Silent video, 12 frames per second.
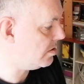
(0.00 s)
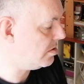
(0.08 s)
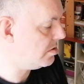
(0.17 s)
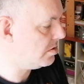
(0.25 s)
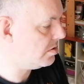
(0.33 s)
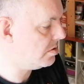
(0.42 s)

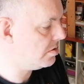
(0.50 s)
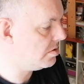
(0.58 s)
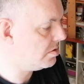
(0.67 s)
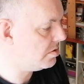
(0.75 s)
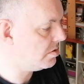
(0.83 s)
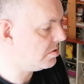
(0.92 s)

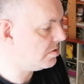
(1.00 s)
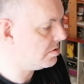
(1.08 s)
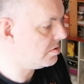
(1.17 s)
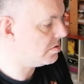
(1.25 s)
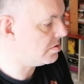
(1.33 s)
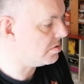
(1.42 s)

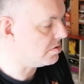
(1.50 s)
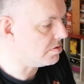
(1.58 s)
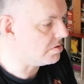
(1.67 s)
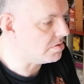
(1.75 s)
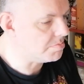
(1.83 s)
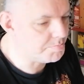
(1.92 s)

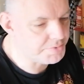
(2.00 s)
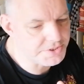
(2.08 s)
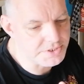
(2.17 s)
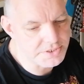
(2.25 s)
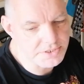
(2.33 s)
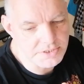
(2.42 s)
Et
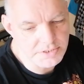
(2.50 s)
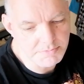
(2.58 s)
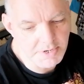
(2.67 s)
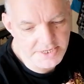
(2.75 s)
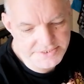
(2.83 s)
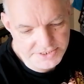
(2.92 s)

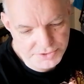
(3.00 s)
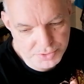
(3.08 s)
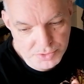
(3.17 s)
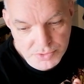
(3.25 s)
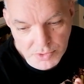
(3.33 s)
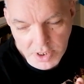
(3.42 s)
puis ben, c'est
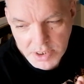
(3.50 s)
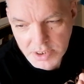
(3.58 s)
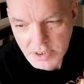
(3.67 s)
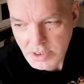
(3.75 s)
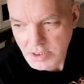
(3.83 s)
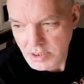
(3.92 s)
tout quoi.
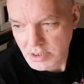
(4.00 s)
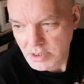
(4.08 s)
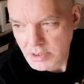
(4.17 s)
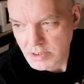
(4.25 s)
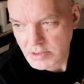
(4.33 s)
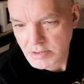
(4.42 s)

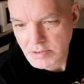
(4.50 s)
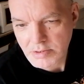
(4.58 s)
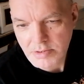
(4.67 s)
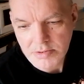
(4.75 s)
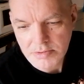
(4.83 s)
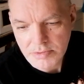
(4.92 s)

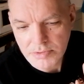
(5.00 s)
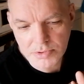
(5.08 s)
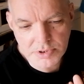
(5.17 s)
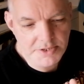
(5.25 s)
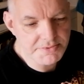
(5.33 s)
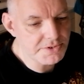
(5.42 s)

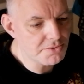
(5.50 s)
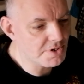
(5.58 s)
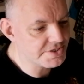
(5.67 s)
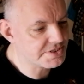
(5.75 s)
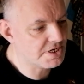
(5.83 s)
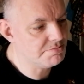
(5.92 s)
Donc la
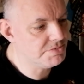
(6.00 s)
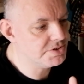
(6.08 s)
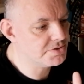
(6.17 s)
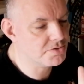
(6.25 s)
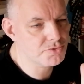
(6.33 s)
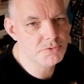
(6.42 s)
vidéo sera
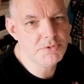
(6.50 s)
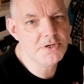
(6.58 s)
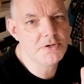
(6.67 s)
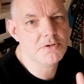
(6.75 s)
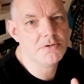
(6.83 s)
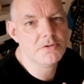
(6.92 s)
mise en,
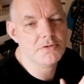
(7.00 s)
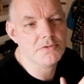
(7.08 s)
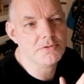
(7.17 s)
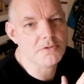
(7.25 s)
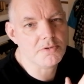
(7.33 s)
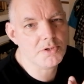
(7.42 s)
2000,
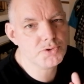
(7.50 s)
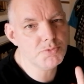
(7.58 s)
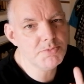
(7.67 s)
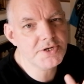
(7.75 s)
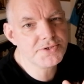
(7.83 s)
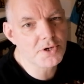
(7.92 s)
en,
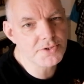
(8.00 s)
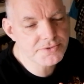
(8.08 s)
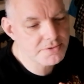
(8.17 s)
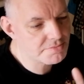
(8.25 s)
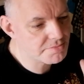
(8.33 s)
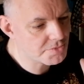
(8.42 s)

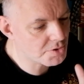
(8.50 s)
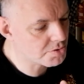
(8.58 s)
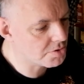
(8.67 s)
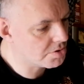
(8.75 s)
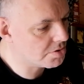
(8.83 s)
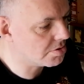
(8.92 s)
2030.
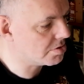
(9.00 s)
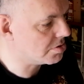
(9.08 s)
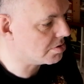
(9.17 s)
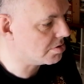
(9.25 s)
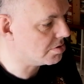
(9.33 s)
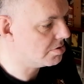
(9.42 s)
Donc
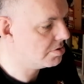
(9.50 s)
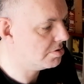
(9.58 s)
euh,